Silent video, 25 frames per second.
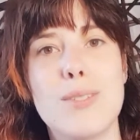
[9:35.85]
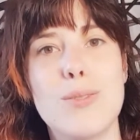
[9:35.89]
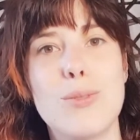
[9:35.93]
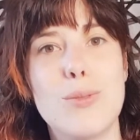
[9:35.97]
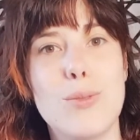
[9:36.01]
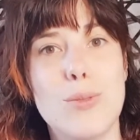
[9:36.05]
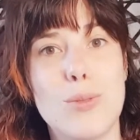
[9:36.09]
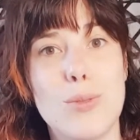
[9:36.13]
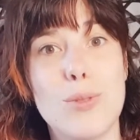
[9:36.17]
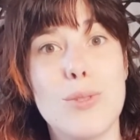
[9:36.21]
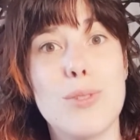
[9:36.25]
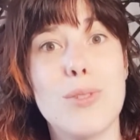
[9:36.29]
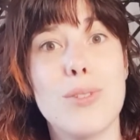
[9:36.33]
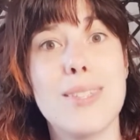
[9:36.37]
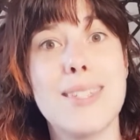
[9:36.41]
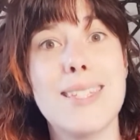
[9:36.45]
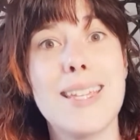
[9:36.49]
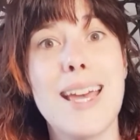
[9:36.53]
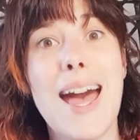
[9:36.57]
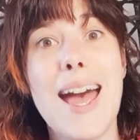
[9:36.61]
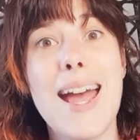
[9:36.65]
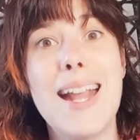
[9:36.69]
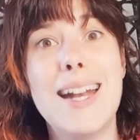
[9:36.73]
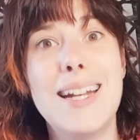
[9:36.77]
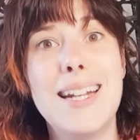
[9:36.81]
tu te
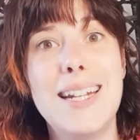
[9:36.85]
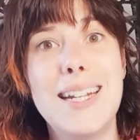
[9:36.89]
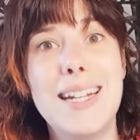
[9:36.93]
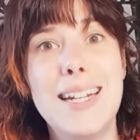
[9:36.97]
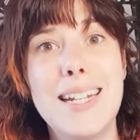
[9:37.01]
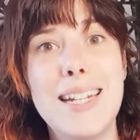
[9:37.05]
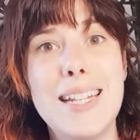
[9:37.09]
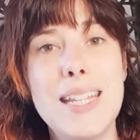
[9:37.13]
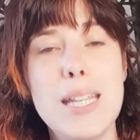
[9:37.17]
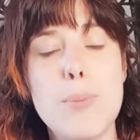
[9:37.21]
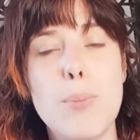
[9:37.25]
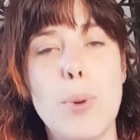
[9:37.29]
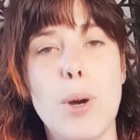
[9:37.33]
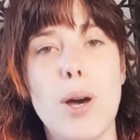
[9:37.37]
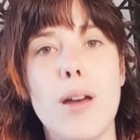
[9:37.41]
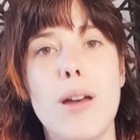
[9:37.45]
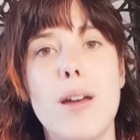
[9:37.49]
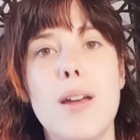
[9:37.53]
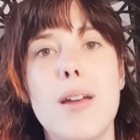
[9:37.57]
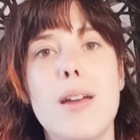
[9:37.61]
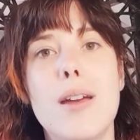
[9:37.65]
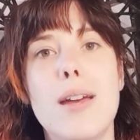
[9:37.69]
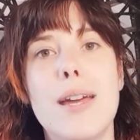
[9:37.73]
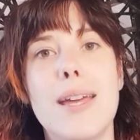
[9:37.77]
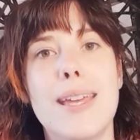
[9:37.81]
sentiras libre
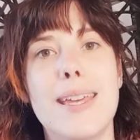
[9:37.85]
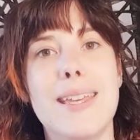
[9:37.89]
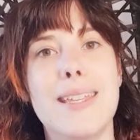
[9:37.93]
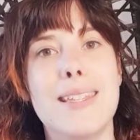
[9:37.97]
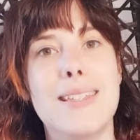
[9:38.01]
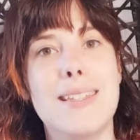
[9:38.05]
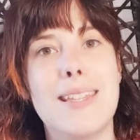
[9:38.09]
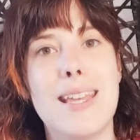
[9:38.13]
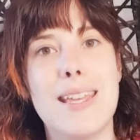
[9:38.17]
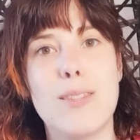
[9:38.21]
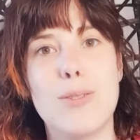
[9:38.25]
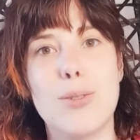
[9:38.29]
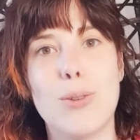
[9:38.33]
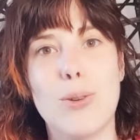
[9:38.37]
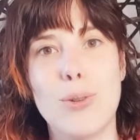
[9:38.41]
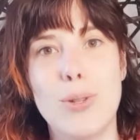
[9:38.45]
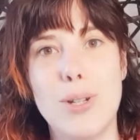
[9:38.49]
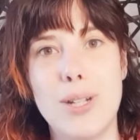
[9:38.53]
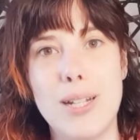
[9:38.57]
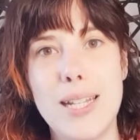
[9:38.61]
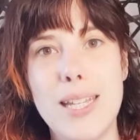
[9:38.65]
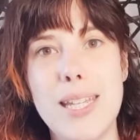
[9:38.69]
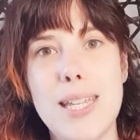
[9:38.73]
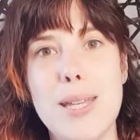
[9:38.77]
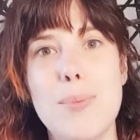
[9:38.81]
et d'être
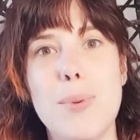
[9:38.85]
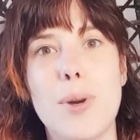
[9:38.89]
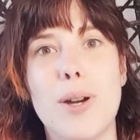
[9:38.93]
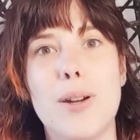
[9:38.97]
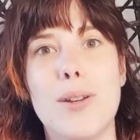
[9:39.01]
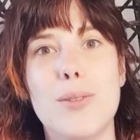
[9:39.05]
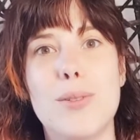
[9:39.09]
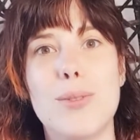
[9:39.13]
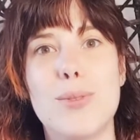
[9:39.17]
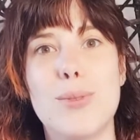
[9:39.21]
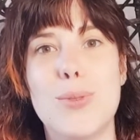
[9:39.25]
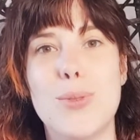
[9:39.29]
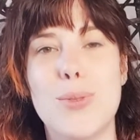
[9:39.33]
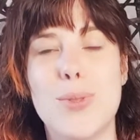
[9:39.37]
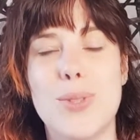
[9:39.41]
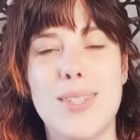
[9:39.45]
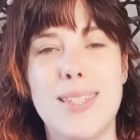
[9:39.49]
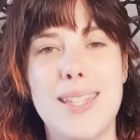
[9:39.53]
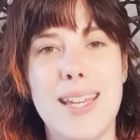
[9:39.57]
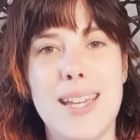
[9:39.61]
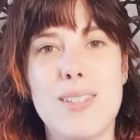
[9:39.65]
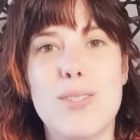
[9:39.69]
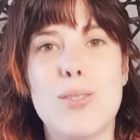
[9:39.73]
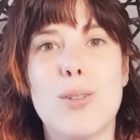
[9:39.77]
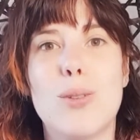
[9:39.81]
libre
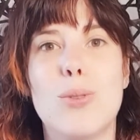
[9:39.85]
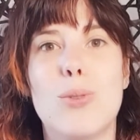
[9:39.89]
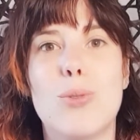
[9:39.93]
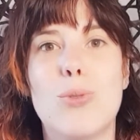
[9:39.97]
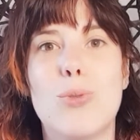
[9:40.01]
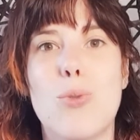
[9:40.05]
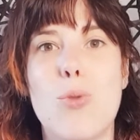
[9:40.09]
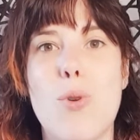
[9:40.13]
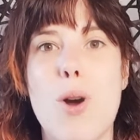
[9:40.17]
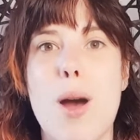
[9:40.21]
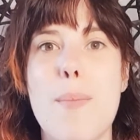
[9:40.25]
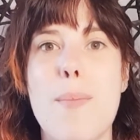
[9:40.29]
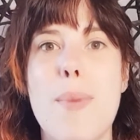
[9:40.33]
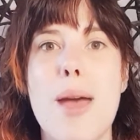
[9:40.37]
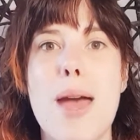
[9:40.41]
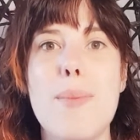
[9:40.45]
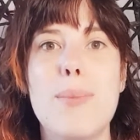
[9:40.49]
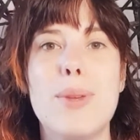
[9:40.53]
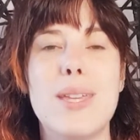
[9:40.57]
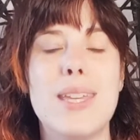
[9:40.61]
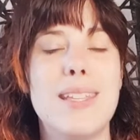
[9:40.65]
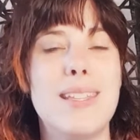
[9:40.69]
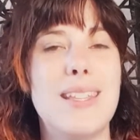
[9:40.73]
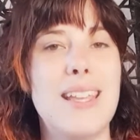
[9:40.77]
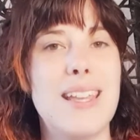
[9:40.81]
d'être toi-même
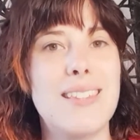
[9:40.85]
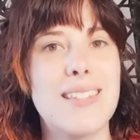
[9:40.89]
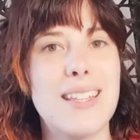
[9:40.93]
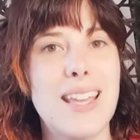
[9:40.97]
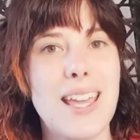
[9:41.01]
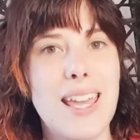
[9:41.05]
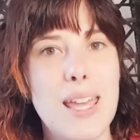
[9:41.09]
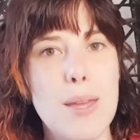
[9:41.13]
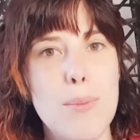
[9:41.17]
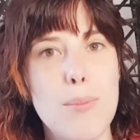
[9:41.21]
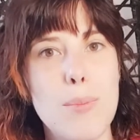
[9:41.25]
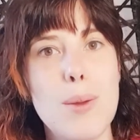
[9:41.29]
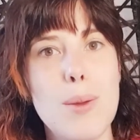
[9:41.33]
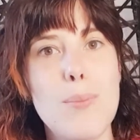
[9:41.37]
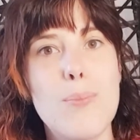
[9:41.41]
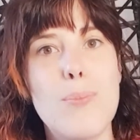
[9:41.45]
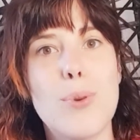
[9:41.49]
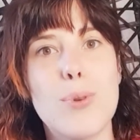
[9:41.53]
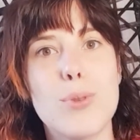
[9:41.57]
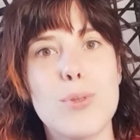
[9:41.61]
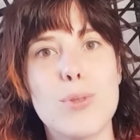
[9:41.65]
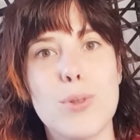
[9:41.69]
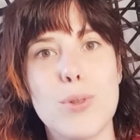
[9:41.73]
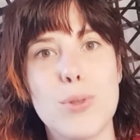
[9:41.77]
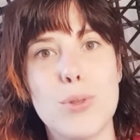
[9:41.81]
et d'être aimé
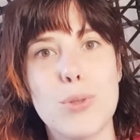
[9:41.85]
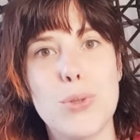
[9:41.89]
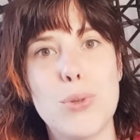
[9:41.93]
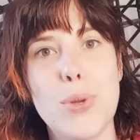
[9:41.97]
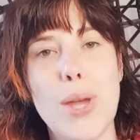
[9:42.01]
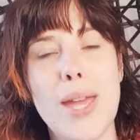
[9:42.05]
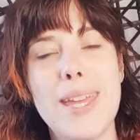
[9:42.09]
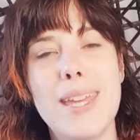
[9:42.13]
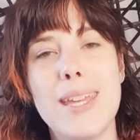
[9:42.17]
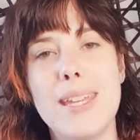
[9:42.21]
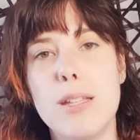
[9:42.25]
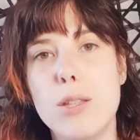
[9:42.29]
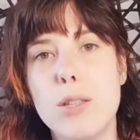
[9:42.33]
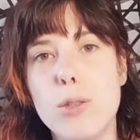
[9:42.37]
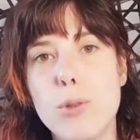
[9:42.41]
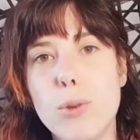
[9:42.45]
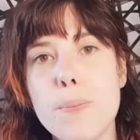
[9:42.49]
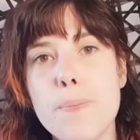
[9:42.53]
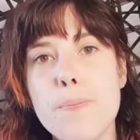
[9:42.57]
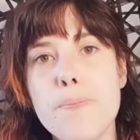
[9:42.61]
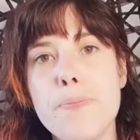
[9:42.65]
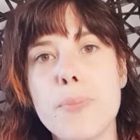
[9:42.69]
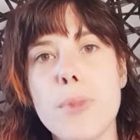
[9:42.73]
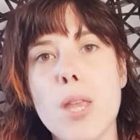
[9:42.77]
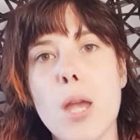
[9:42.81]
pour ce que tu es et
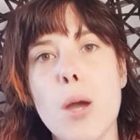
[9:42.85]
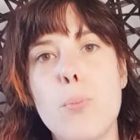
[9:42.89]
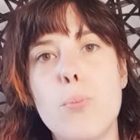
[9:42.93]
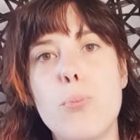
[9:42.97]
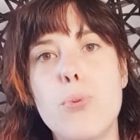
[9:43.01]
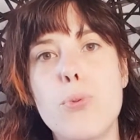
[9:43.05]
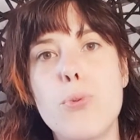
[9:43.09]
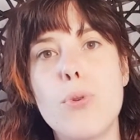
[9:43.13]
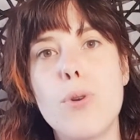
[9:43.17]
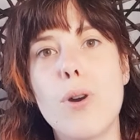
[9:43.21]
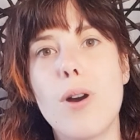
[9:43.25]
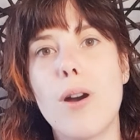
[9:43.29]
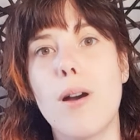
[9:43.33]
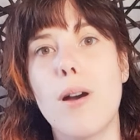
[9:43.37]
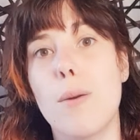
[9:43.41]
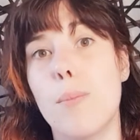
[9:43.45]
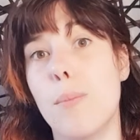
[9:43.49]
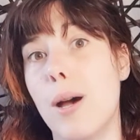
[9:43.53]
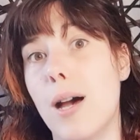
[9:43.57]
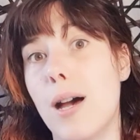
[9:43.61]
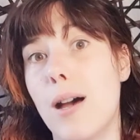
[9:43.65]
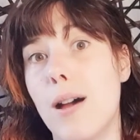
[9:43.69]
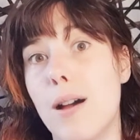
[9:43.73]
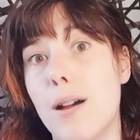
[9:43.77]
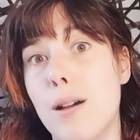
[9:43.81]
non pour,
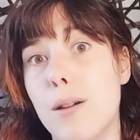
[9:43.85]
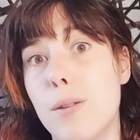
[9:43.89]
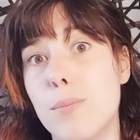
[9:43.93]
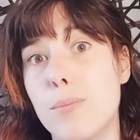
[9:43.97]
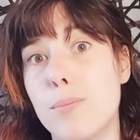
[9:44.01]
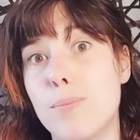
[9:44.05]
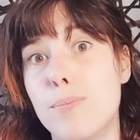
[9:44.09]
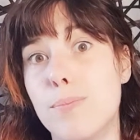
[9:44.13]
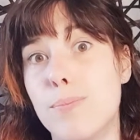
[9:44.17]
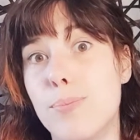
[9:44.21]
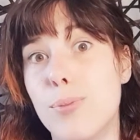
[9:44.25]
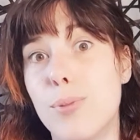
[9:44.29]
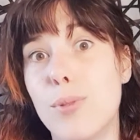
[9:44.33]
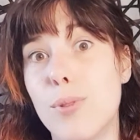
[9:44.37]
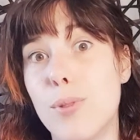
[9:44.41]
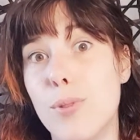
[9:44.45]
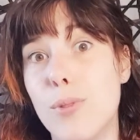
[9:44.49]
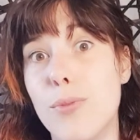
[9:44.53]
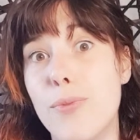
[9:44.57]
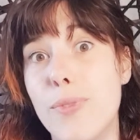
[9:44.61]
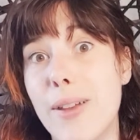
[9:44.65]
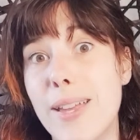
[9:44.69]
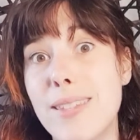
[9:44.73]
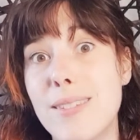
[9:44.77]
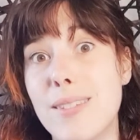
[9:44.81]
ben pour le
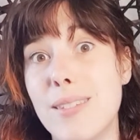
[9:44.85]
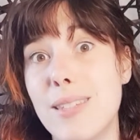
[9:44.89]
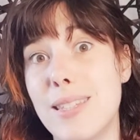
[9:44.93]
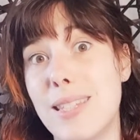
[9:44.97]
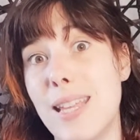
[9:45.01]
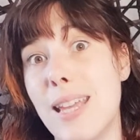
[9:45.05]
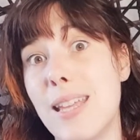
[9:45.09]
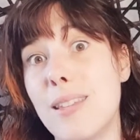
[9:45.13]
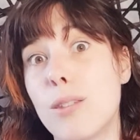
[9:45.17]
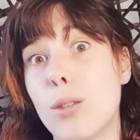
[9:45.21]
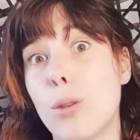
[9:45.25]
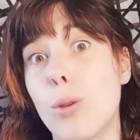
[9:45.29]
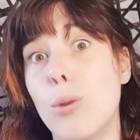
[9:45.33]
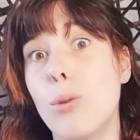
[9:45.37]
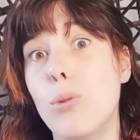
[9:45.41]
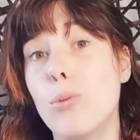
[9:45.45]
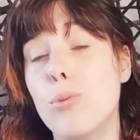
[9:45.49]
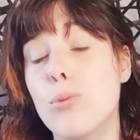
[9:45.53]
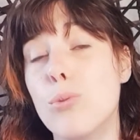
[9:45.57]
fait d'être